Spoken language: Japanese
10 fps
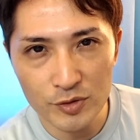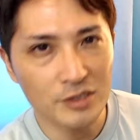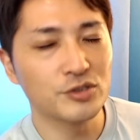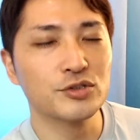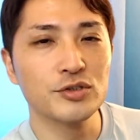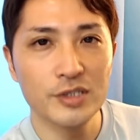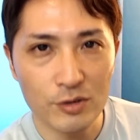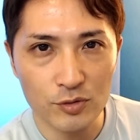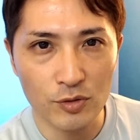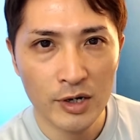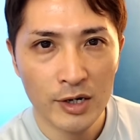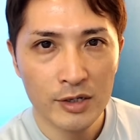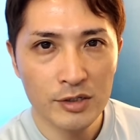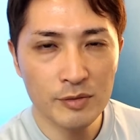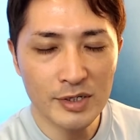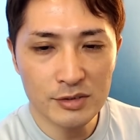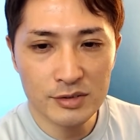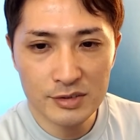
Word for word: うのは続いているという、まず